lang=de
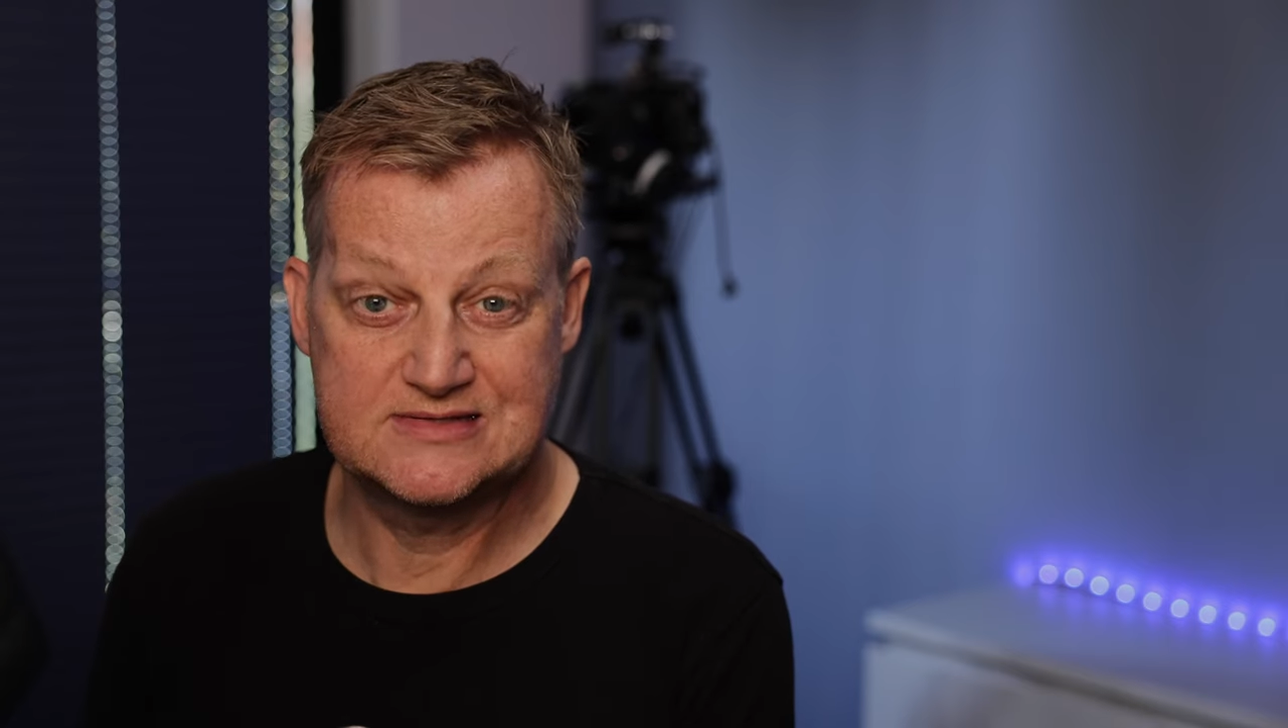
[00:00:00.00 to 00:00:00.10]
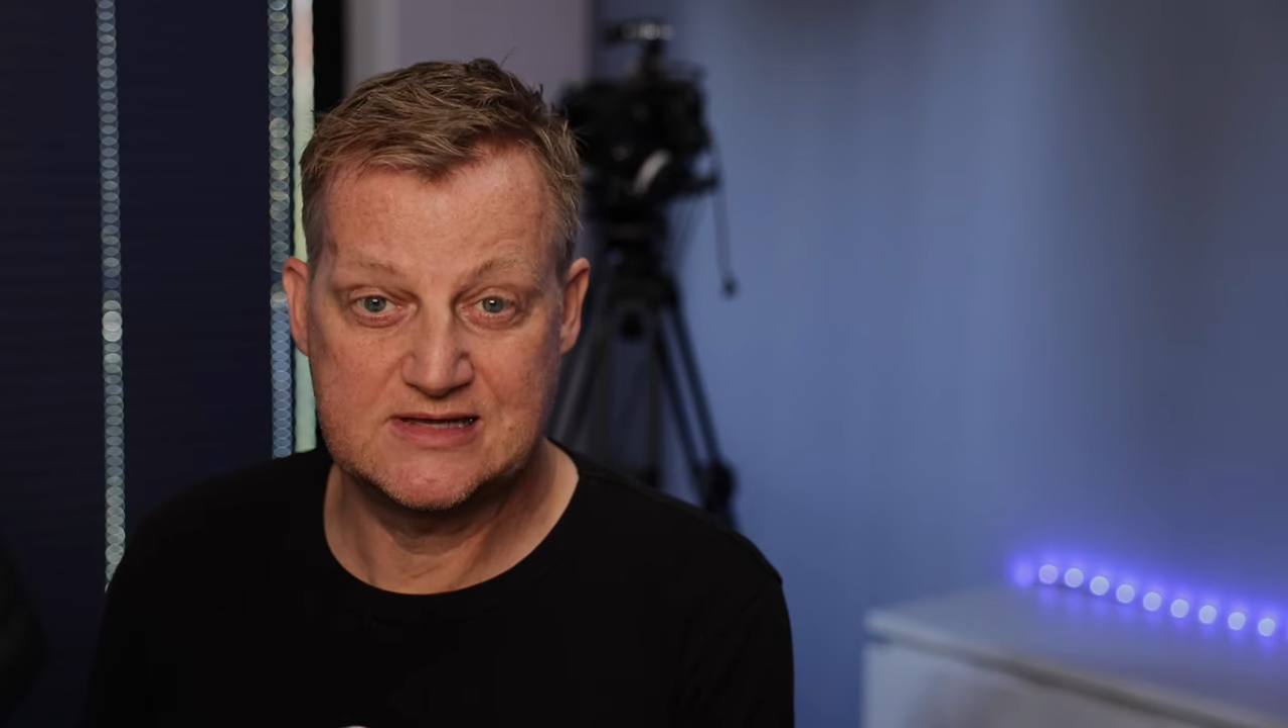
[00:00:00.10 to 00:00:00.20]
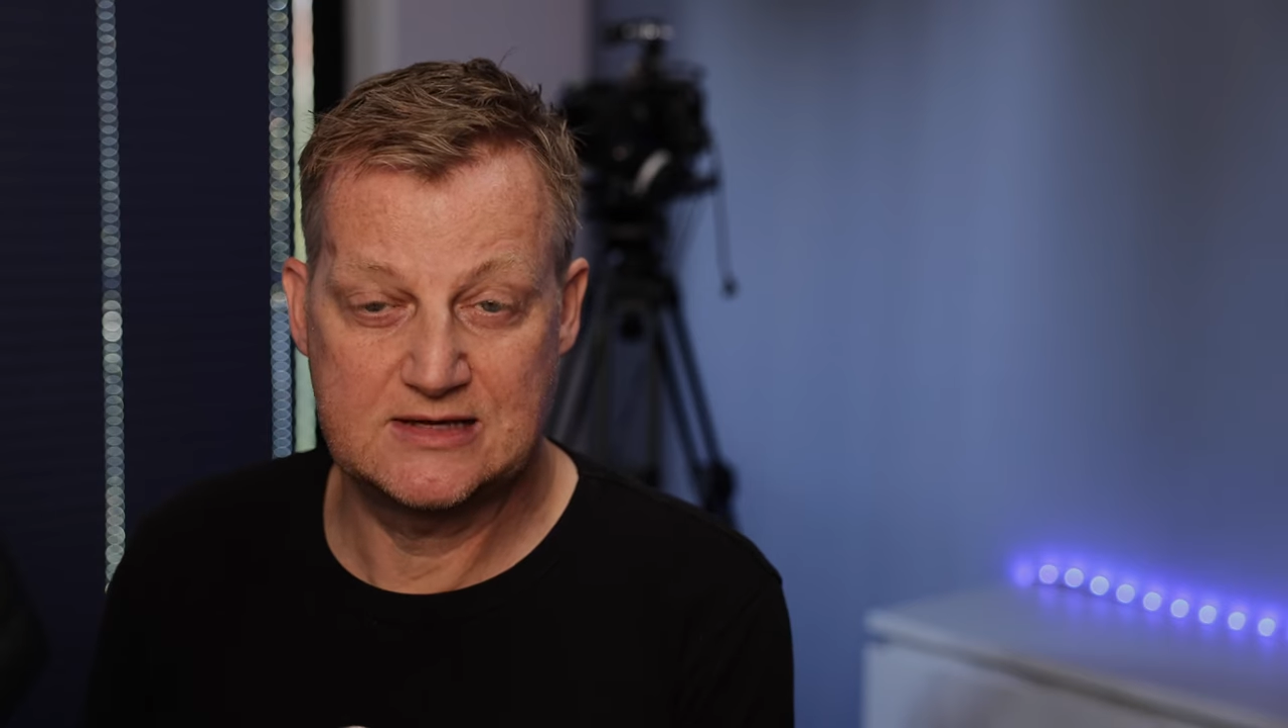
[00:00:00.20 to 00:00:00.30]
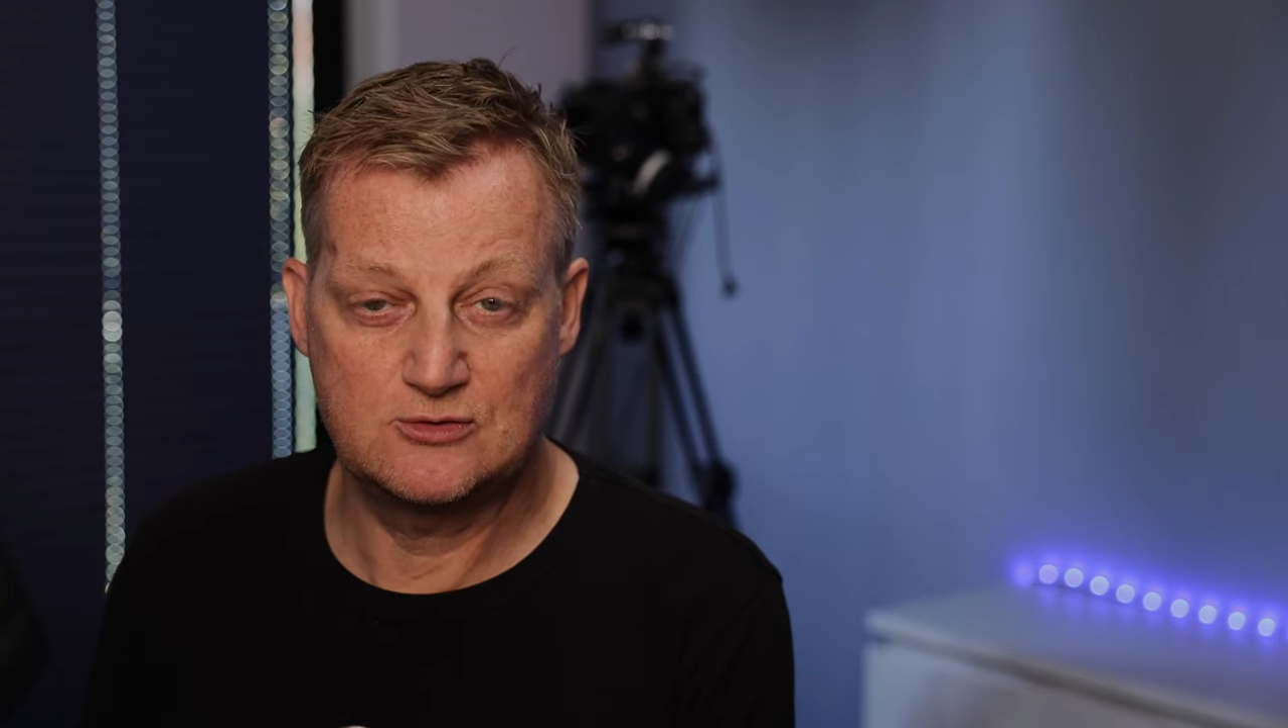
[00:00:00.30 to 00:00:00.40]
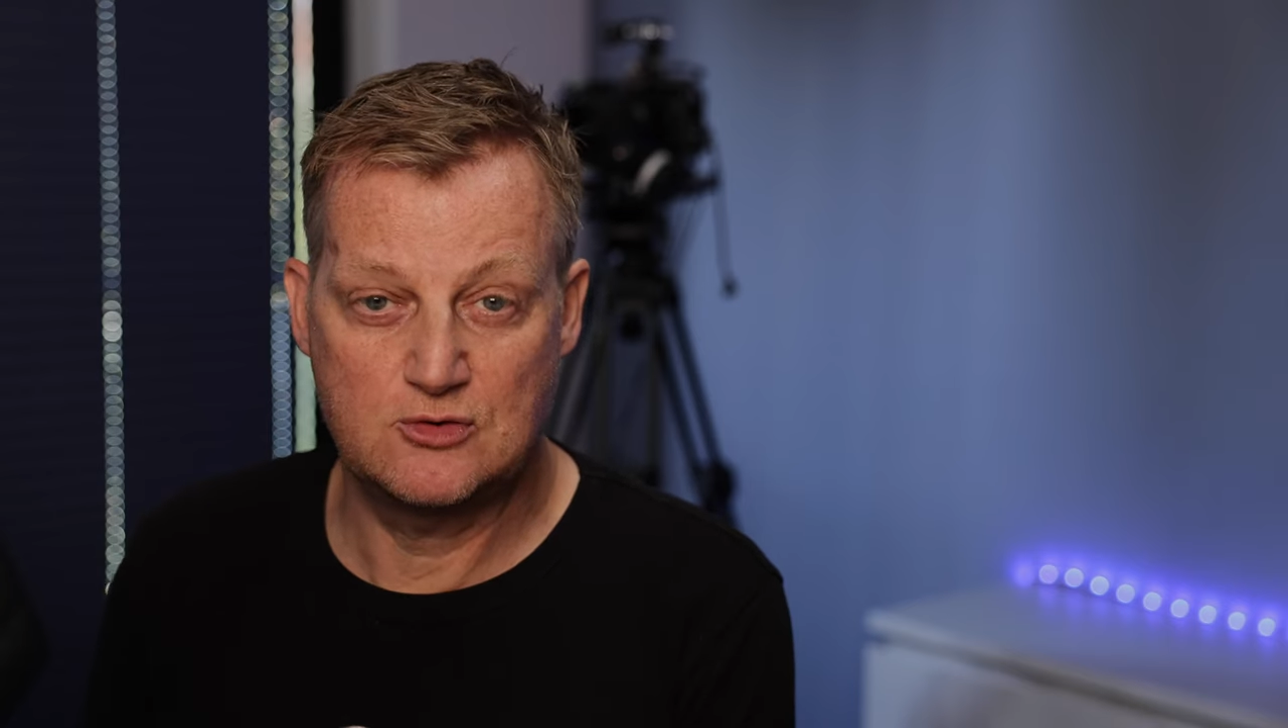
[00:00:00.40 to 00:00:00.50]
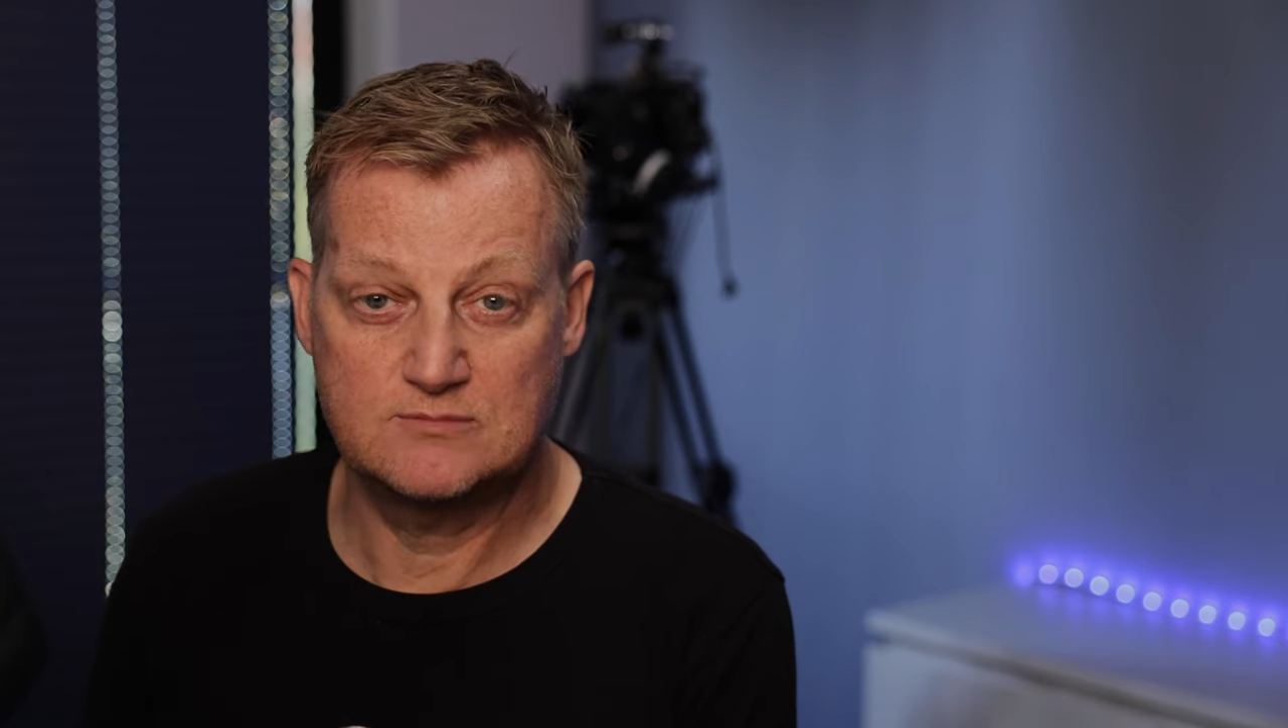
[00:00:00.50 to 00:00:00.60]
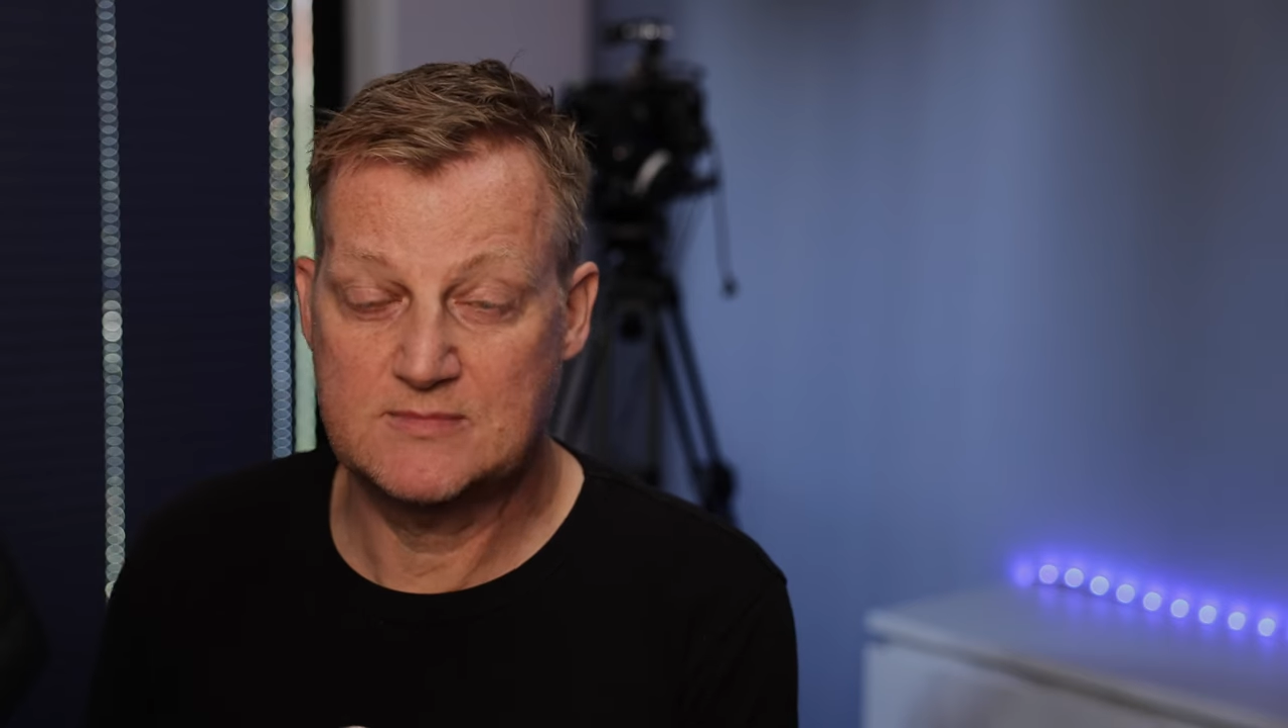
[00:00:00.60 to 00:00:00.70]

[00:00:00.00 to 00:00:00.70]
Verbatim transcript: sehen könnt.